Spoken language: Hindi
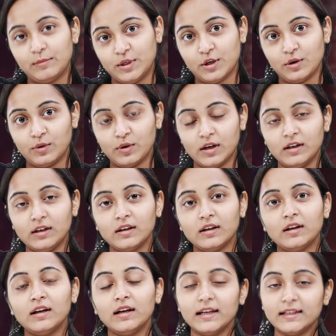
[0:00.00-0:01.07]
से समझा होगा
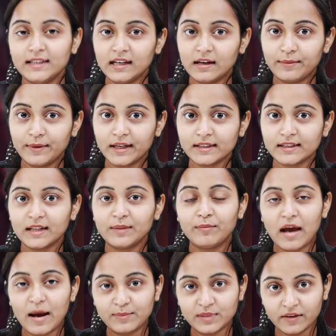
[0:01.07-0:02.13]
इसी खबर के साथ
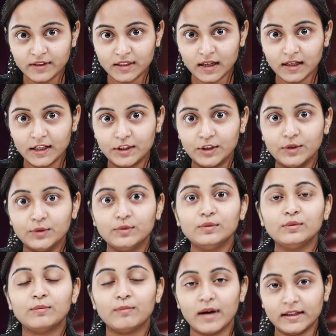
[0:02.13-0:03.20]
मैं आपसे विदा लेती हूँ
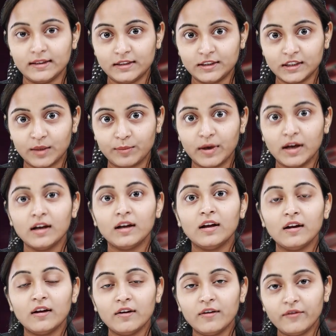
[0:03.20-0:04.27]
मानसी शर्मा
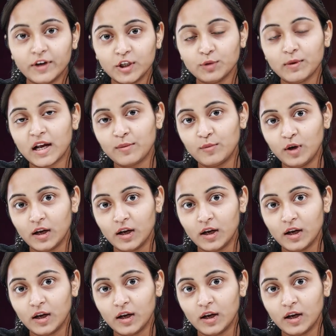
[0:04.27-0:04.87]
फिर दोबारा